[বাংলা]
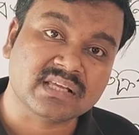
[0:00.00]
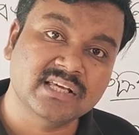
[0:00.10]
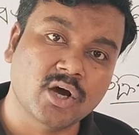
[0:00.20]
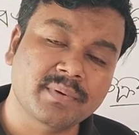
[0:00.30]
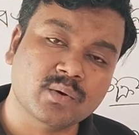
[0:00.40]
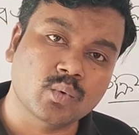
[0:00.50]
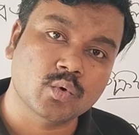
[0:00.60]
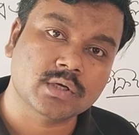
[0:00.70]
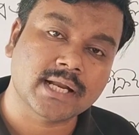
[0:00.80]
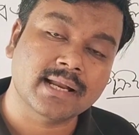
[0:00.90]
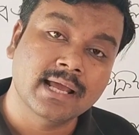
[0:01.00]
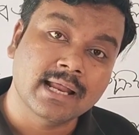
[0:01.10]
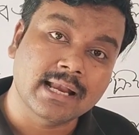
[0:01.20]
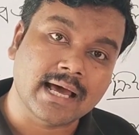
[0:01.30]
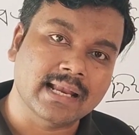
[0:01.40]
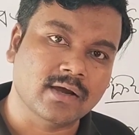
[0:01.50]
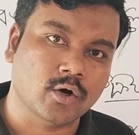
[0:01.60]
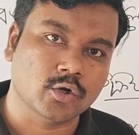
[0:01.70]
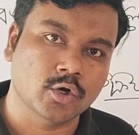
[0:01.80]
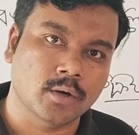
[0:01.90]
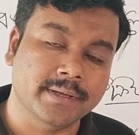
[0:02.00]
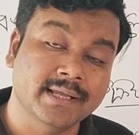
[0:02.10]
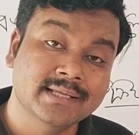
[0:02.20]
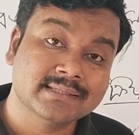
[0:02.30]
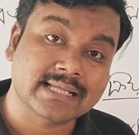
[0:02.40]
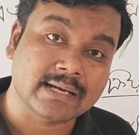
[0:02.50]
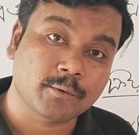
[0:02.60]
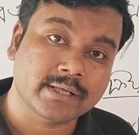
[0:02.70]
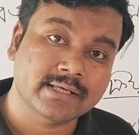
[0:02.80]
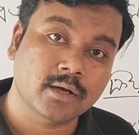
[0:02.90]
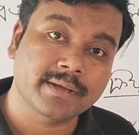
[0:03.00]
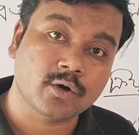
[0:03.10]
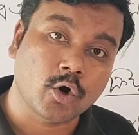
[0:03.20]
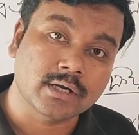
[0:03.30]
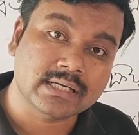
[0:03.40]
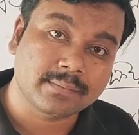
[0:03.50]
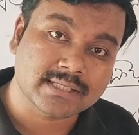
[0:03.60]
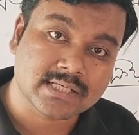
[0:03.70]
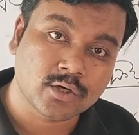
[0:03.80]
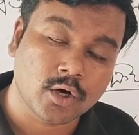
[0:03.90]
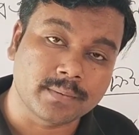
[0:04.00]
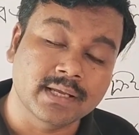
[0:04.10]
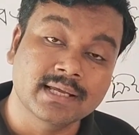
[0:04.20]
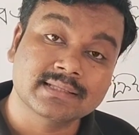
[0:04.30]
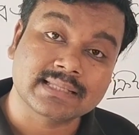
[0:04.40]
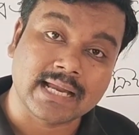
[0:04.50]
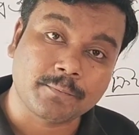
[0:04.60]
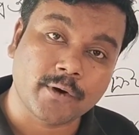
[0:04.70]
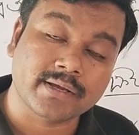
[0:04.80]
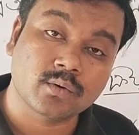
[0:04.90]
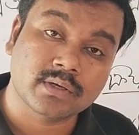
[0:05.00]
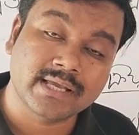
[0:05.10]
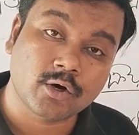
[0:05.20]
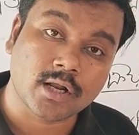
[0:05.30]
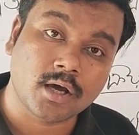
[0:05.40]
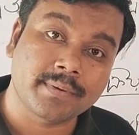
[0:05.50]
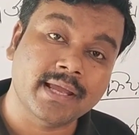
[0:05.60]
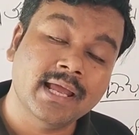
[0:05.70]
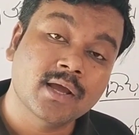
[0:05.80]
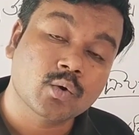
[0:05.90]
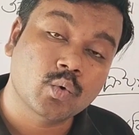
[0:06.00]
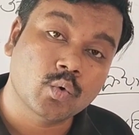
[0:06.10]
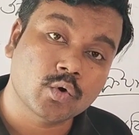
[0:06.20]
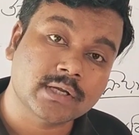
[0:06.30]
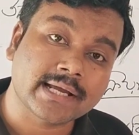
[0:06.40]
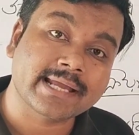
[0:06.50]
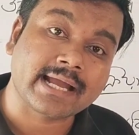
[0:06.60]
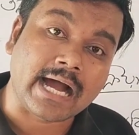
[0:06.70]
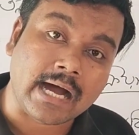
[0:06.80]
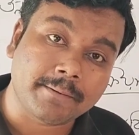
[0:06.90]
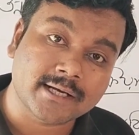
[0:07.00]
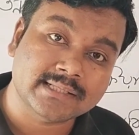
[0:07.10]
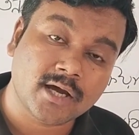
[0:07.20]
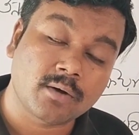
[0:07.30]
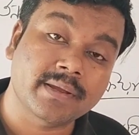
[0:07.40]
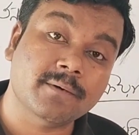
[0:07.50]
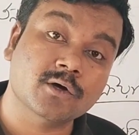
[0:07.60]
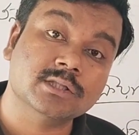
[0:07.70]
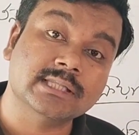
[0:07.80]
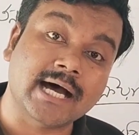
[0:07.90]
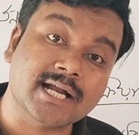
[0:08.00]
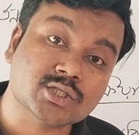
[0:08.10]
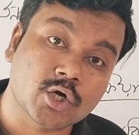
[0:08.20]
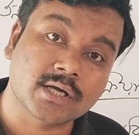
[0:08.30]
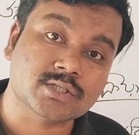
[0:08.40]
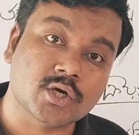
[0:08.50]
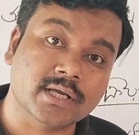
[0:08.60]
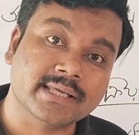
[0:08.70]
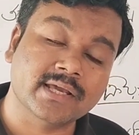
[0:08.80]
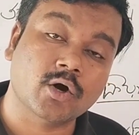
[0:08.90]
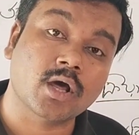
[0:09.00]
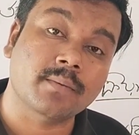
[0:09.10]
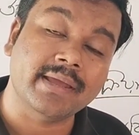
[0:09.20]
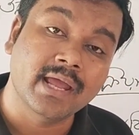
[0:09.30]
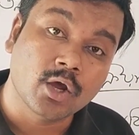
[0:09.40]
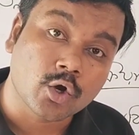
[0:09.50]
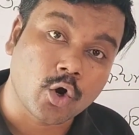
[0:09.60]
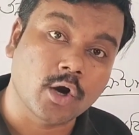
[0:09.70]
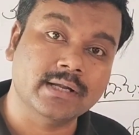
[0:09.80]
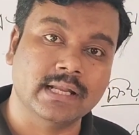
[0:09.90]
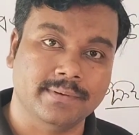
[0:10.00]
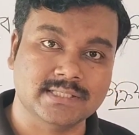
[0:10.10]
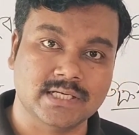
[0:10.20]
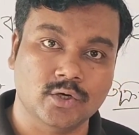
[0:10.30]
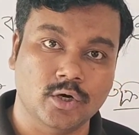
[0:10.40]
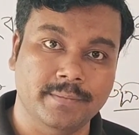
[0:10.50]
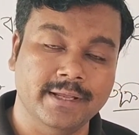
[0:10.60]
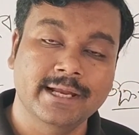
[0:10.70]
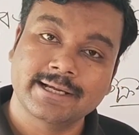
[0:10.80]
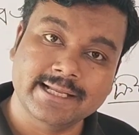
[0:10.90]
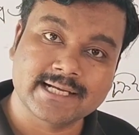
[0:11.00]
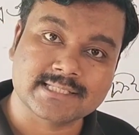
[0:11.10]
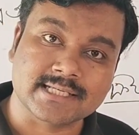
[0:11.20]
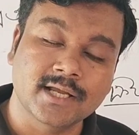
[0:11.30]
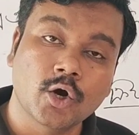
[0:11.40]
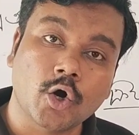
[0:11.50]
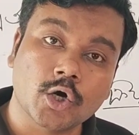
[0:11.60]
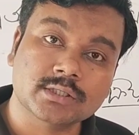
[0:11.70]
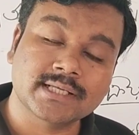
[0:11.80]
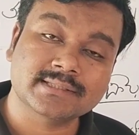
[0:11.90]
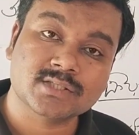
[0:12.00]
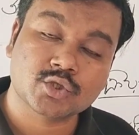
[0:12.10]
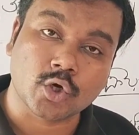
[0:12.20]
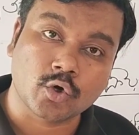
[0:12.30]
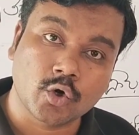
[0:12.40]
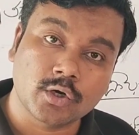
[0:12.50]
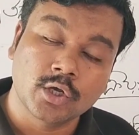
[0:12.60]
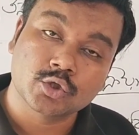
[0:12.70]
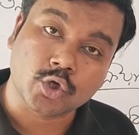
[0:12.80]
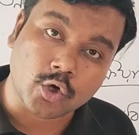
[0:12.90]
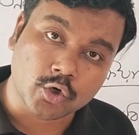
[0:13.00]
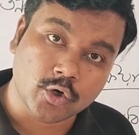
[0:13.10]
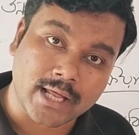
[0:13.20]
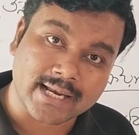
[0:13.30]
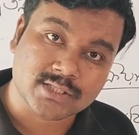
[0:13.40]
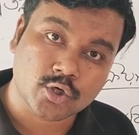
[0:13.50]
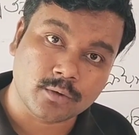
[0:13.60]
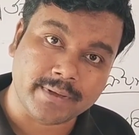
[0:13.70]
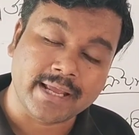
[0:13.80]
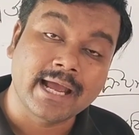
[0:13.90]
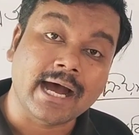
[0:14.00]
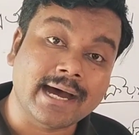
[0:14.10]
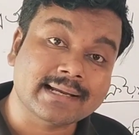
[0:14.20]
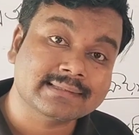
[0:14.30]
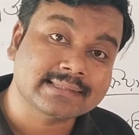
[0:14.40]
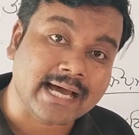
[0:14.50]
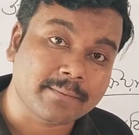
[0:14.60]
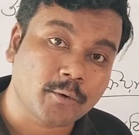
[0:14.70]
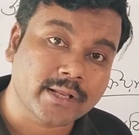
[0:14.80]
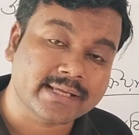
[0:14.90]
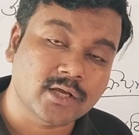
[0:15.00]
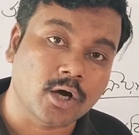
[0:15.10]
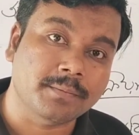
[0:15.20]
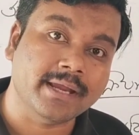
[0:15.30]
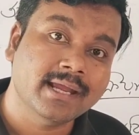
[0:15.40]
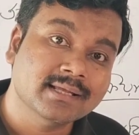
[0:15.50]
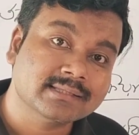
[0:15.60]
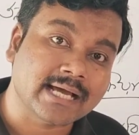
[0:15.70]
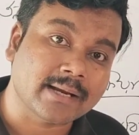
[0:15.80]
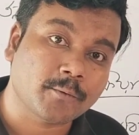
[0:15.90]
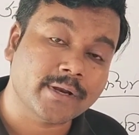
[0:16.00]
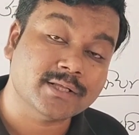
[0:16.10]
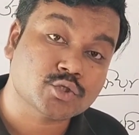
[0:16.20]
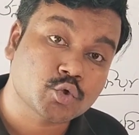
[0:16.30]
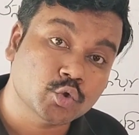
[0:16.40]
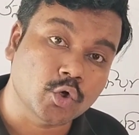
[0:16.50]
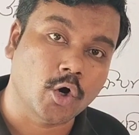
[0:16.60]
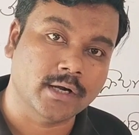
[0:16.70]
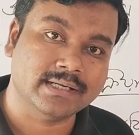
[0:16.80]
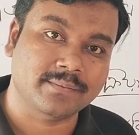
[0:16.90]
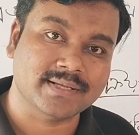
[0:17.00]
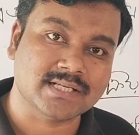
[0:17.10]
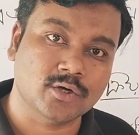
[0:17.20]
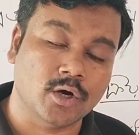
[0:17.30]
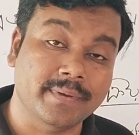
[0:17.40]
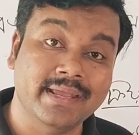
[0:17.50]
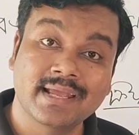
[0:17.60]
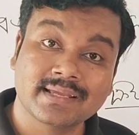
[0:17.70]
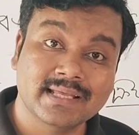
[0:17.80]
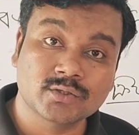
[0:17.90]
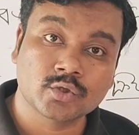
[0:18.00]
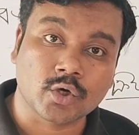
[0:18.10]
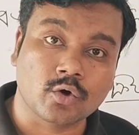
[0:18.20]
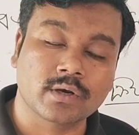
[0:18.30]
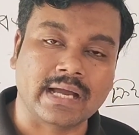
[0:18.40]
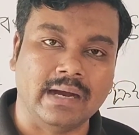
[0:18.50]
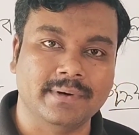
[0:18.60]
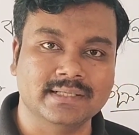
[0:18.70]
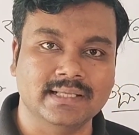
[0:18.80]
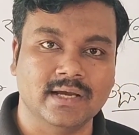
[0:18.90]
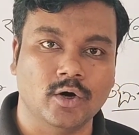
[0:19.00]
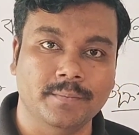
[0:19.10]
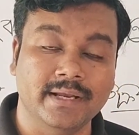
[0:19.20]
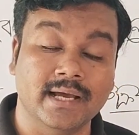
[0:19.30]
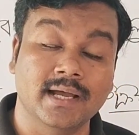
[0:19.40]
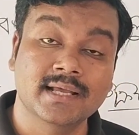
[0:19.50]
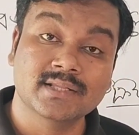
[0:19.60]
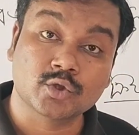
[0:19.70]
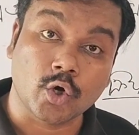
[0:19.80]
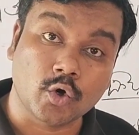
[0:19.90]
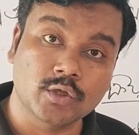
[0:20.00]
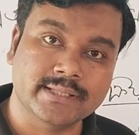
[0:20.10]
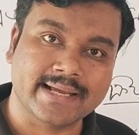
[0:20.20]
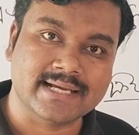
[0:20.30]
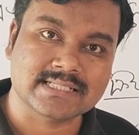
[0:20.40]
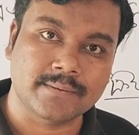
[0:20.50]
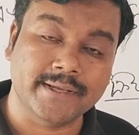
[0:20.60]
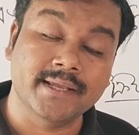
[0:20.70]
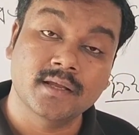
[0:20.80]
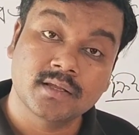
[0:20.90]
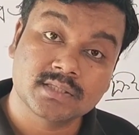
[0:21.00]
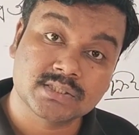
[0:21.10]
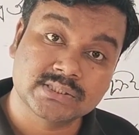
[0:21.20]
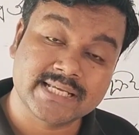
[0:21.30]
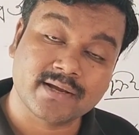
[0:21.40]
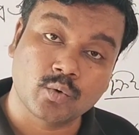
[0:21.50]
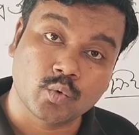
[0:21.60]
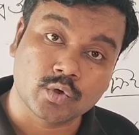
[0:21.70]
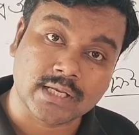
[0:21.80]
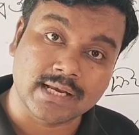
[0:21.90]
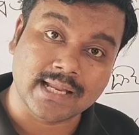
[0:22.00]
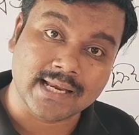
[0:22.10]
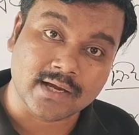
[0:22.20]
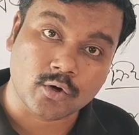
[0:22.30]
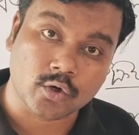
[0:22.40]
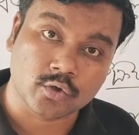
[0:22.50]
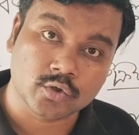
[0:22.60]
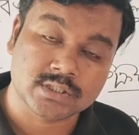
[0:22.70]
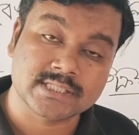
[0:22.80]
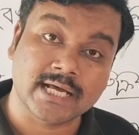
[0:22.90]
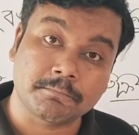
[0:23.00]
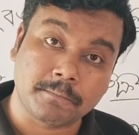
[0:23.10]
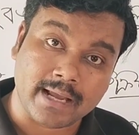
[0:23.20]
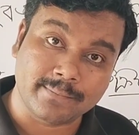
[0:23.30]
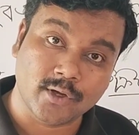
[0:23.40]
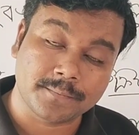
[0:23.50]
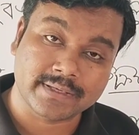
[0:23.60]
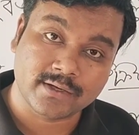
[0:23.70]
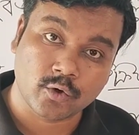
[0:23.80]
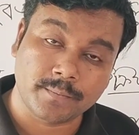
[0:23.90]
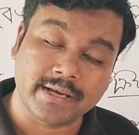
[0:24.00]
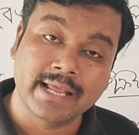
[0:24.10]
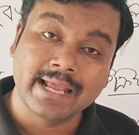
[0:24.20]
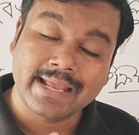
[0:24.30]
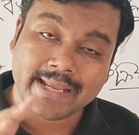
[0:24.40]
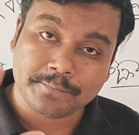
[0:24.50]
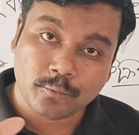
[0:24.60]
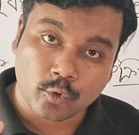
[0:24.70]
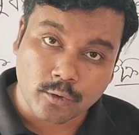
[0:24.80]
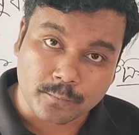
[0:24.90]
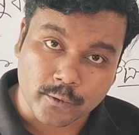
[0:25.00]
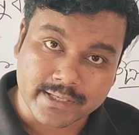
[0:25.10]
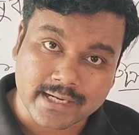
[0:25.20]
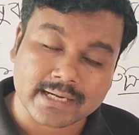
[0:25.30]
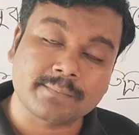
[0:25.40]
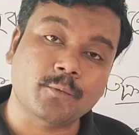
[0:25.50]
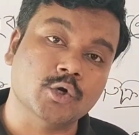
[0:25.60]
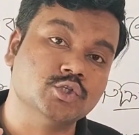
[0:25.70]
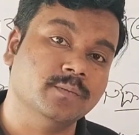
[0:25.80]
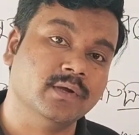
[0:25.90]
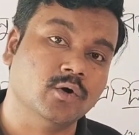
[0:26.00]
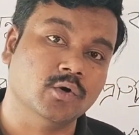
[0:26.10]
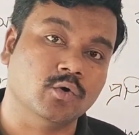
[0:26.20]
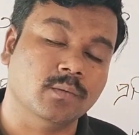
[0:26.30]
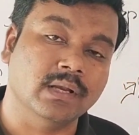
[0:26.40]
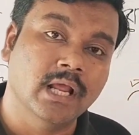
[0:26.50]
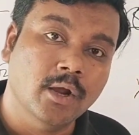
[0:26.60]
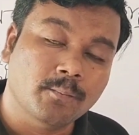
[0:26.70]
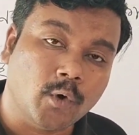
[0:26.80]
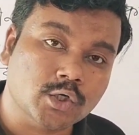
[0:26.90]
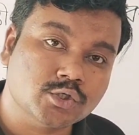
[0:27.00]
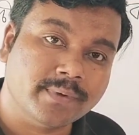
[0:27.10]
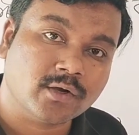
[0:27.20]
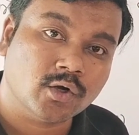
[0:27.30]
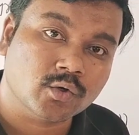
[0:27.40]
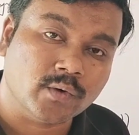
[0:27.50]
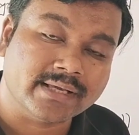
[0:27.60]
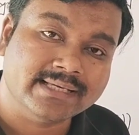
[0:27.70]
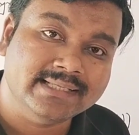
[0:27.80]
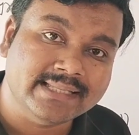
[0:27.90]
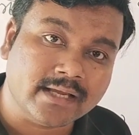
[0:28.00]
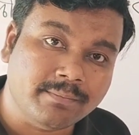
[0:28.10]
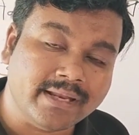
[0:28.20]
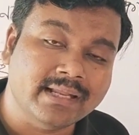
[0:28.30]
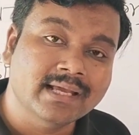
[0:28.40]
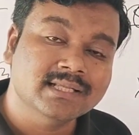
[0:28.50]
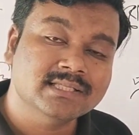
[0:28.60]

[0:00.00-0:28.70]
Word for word: কি হবে কুকুরটার লালাক্ষরণ হবে তারপরে কি হবে ঘন্টা বাজানো হবে তারপরে কি করা হবে কুকুরটাকে খাবার দেওয়া হবে এবং তার সঙ্গে সঙ্গে কি করা হবে ঘন্টা বাজানো হবে ঠিক আছে অর্থাৎ তখন তখনও লালা ঝরবে আর তারপরে কি হবে তারপরে শুধু ঘন্টা বাজানো হবে কিন্তু তখন খাবার দেয়া হবে না তখন দেখা যাবে যে কুকুরটার লালাক্ষরণ হচ্ছে আর প্যাভলভ কি করবেন এই পুরো পরীক্ষাটা পর্যবেক্ষণ করবেন পর্যবেক্ষণ করে কি দেখবেন